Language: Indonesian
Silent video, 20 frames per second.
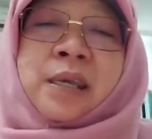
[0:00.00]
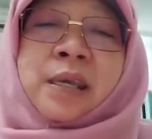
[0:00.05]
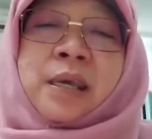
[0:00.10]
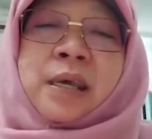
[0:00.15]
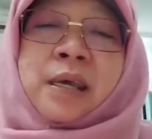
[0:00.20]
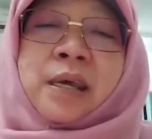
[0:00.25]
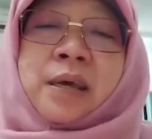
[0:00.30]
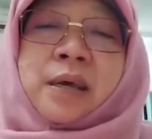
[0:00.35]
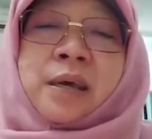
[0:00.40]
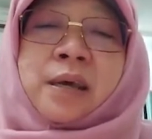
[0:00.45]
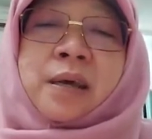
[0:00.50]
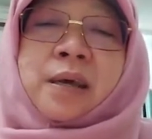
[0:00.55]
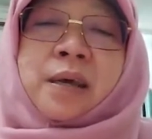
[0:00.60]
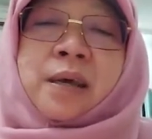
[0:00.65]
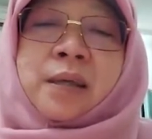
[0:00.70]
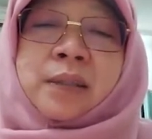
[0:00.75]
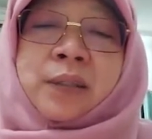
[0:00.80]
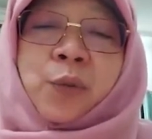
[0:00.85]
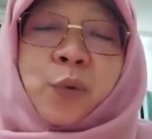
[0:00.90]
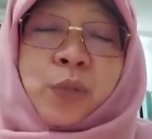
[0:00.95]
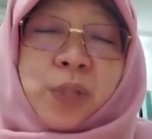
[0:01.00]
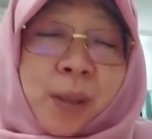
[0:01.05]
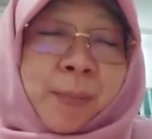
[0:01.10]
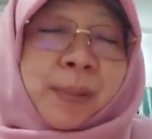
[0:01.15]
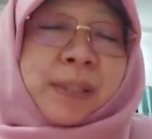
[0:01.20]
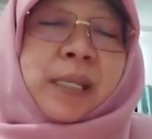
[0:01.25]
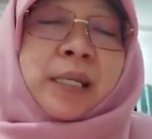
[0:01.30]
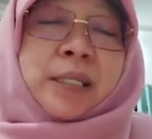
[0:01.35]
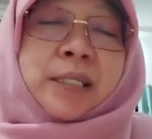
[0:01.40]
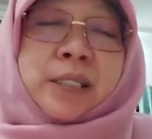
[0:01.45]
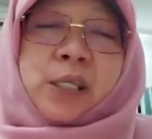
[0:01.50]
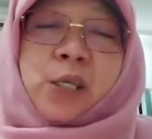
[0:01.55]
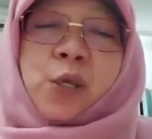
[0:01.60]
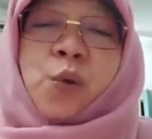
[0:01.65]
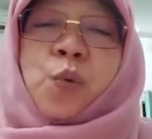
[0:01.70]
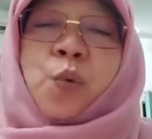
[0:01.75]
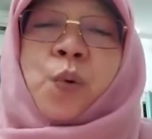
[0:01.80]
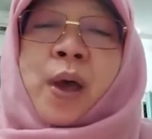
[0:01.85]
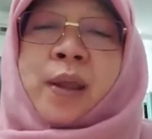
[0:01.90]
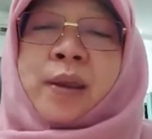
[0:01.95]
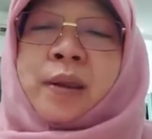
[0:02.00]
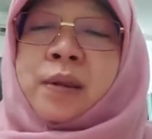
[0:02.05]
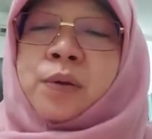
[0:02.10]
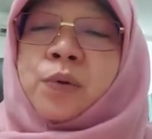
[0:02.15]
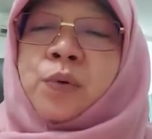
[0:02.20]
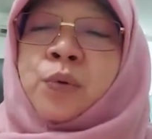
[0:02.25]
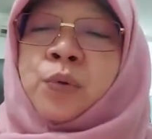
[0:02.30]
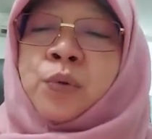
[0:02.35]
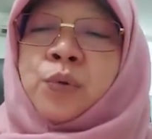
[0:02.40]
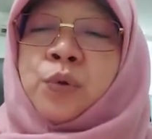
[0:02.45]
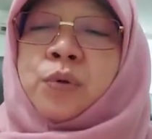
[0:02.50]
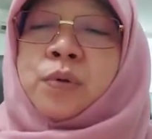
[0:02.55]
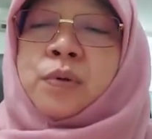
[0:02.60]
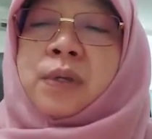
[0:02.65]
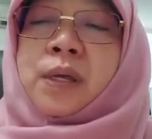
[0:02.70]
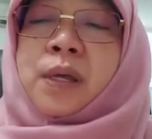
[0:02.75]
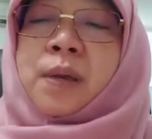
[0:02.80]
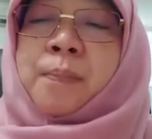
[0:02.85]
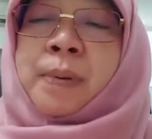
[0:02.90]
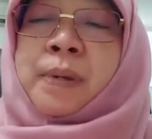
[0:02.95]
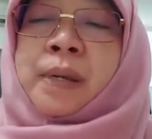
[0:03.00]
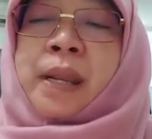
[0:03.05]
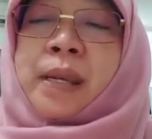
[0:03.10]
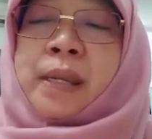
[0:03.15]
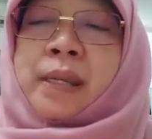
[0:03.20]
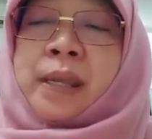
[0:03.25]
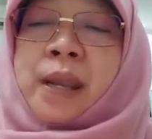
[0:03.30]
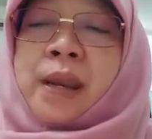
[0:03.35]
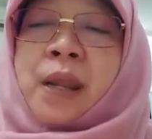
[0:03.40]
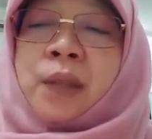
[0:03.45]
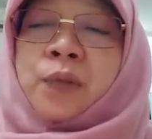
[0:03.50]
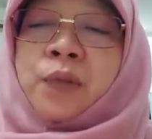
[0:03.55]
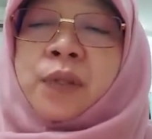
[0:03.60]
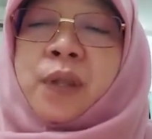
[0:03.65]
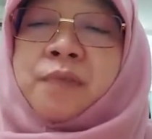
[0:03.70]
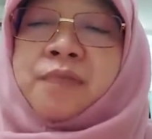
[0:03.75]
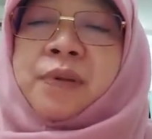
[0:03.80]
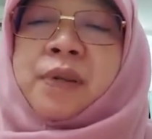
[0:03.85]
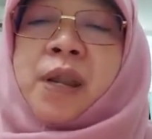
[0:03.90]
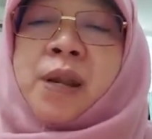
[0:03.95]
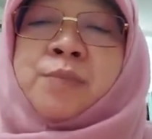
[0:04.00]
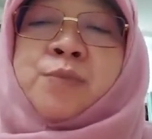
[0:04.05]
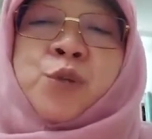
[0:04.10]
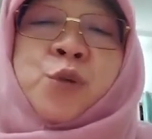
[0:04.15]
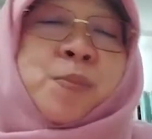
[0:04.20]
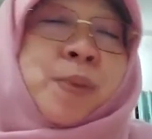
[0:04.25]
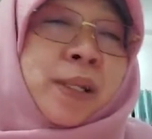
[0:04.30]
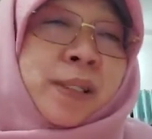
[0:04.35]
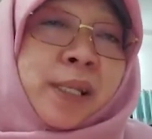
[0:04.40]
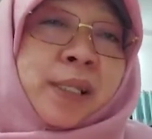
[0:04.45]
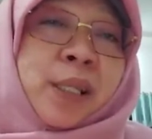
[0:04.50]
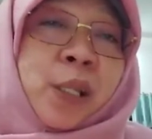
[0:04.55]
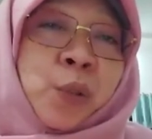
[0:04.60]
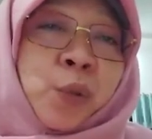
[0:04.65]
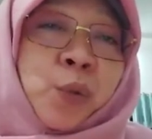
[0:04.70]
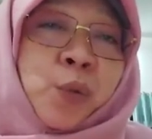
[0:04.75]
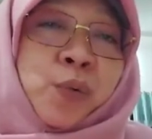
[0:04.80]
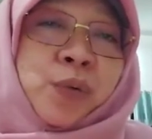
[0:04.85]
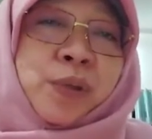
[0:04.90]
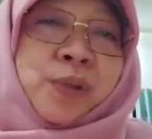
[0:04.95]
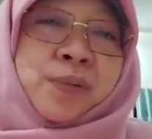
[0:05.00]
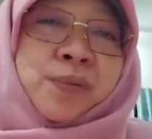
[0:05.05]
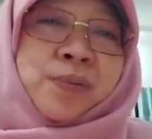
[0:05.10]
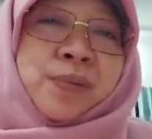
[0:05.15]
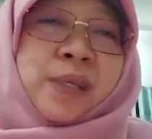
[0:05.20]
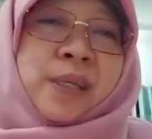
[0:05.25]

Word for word: Eh, terutama transaksi keluar untuk uh, penarikan atau transfer dalam jumlah tertentu gitu.